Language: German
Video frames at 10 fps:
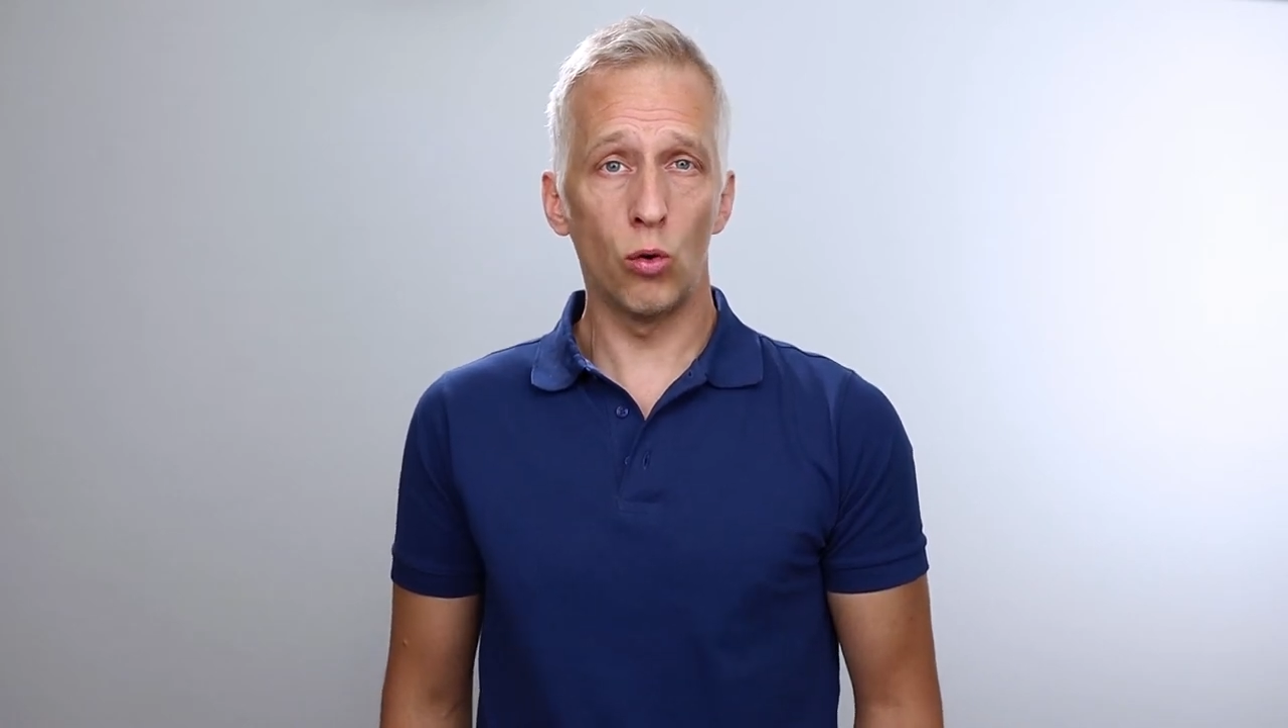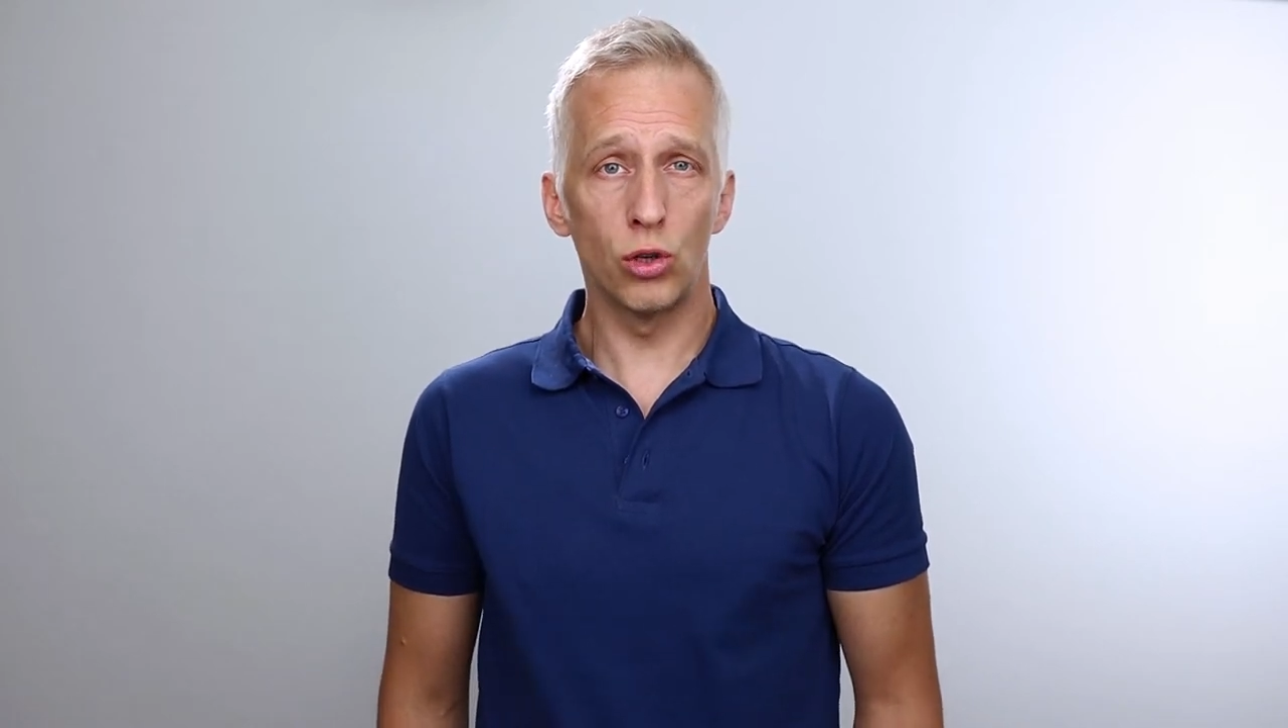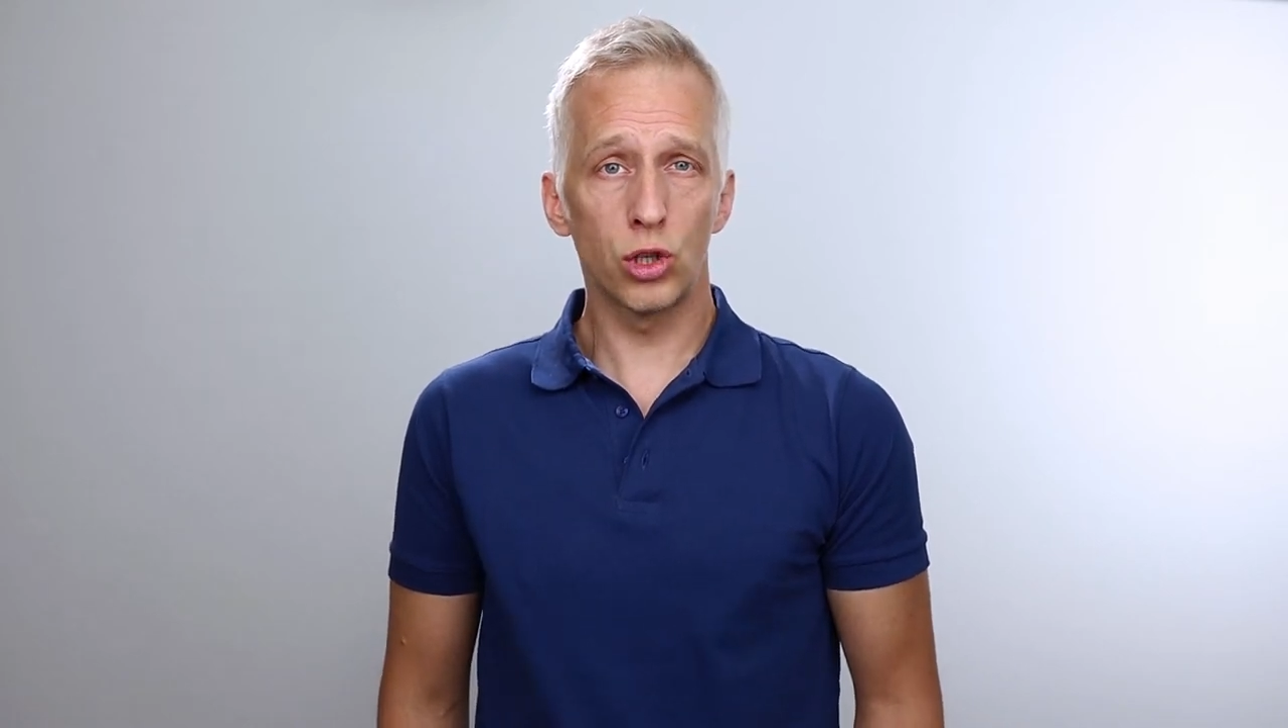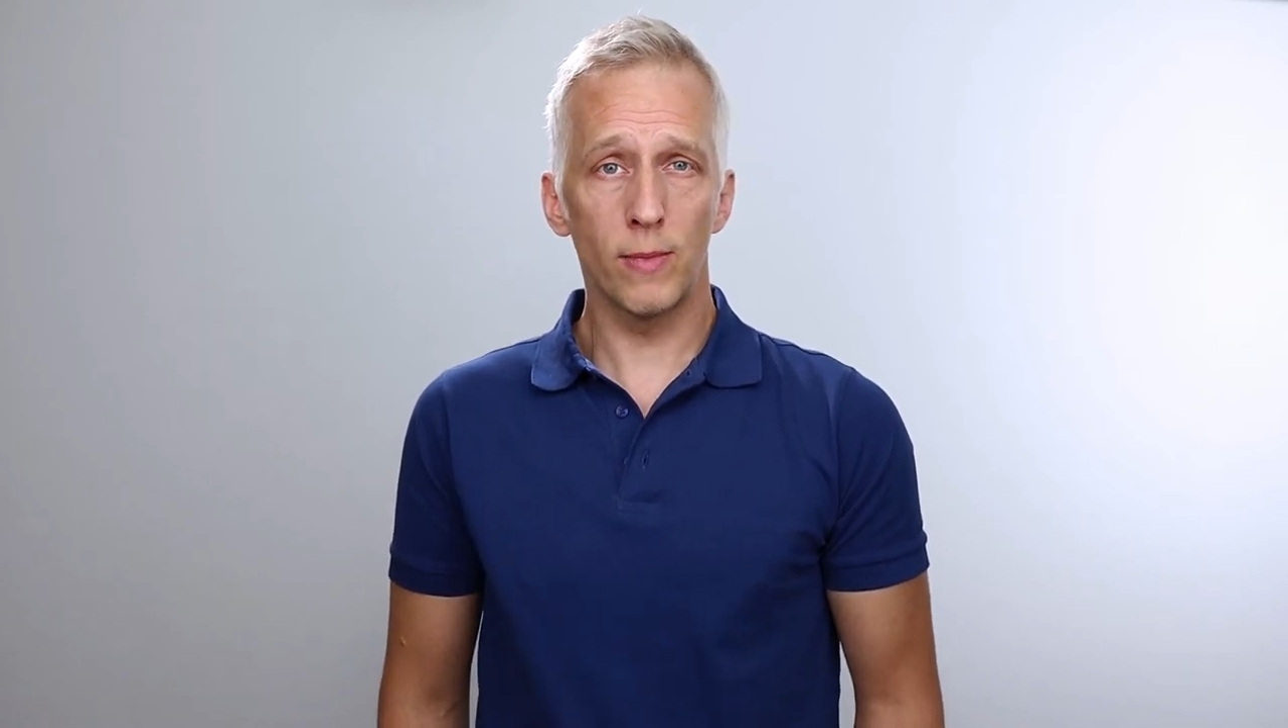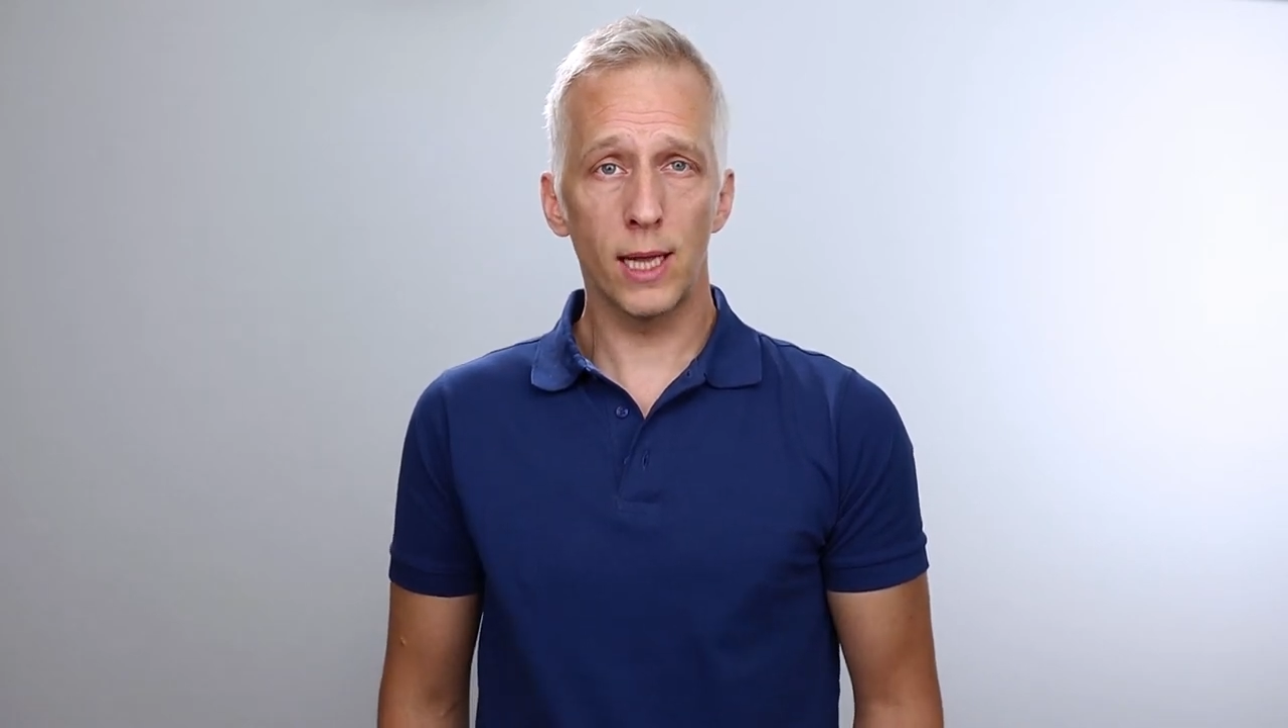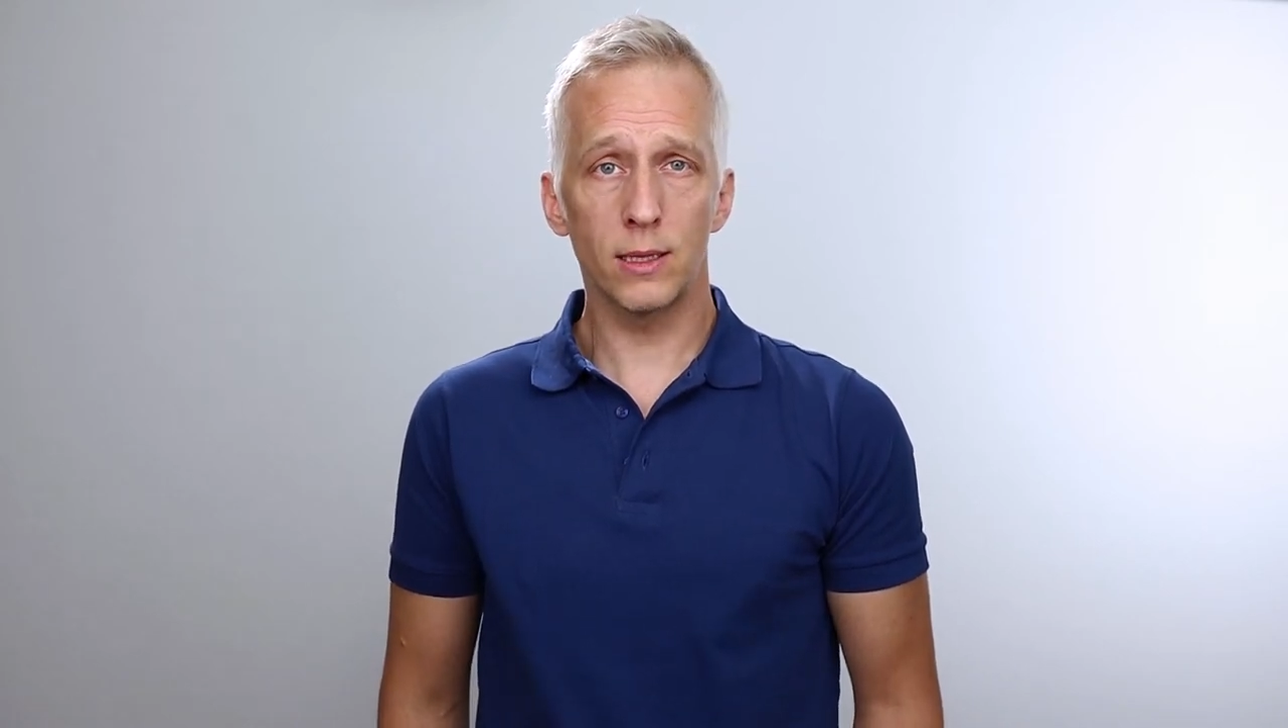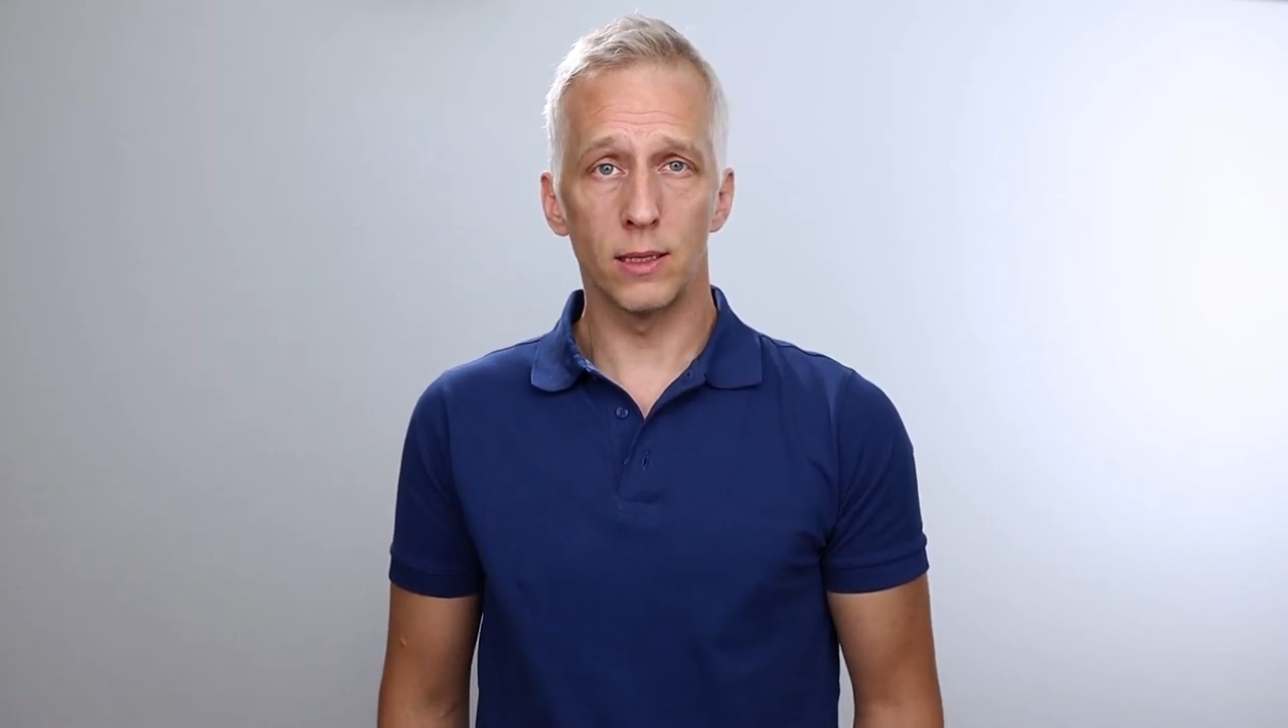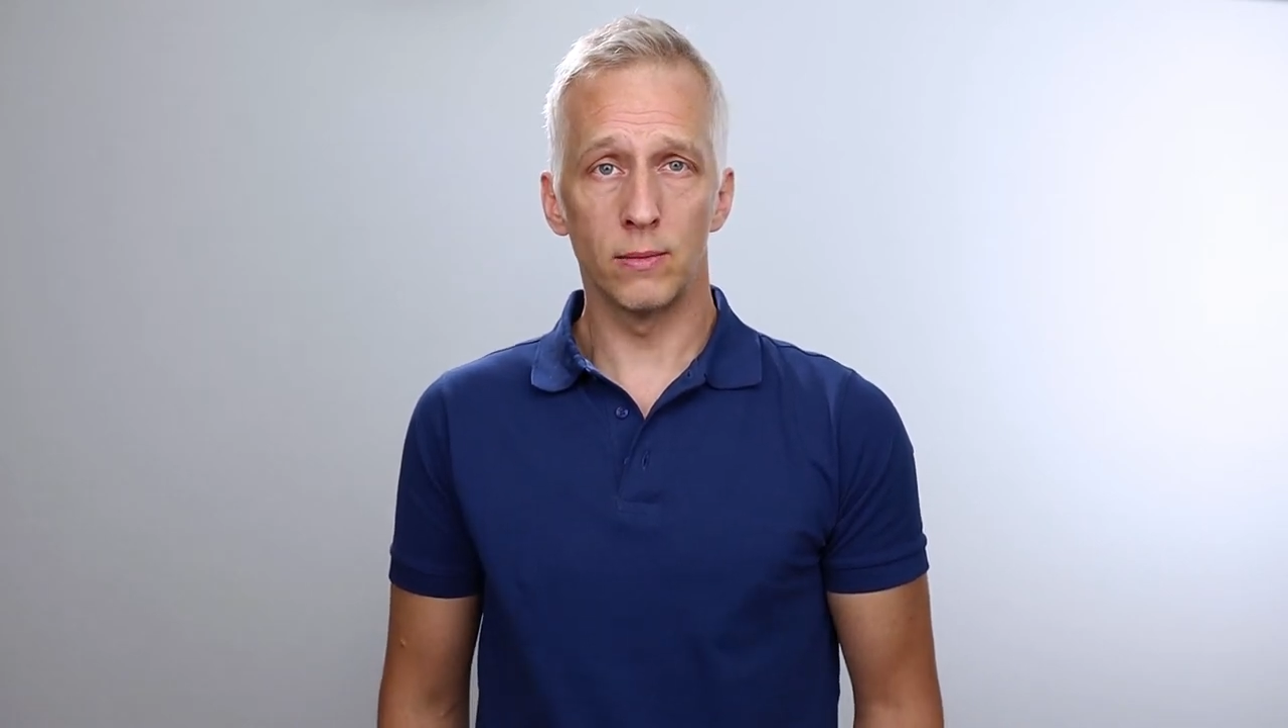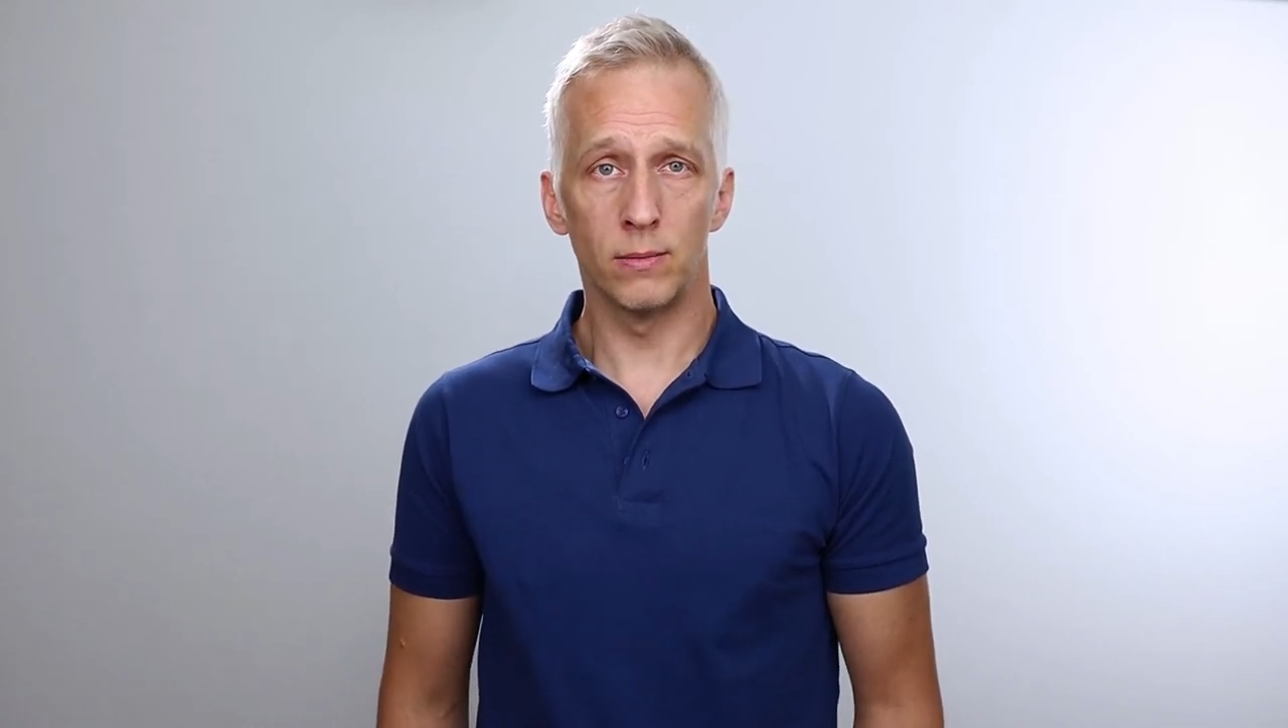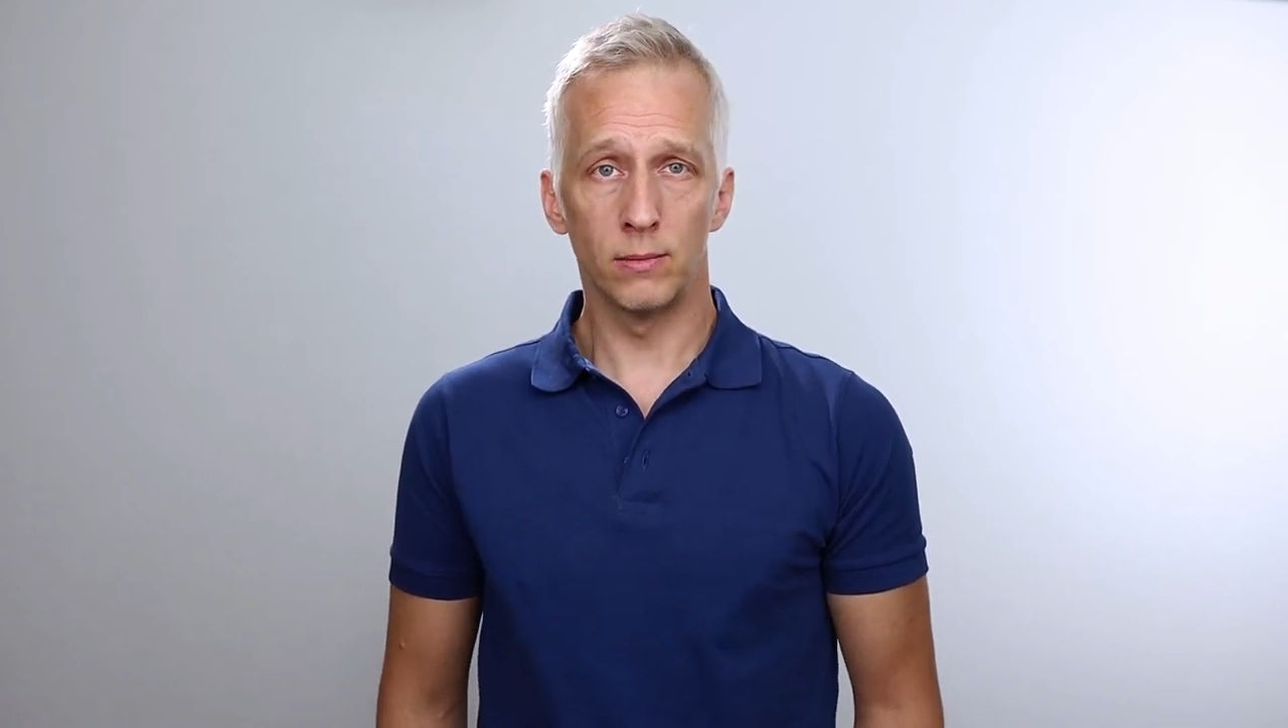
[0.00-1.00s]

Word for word: ohne Schmerzen.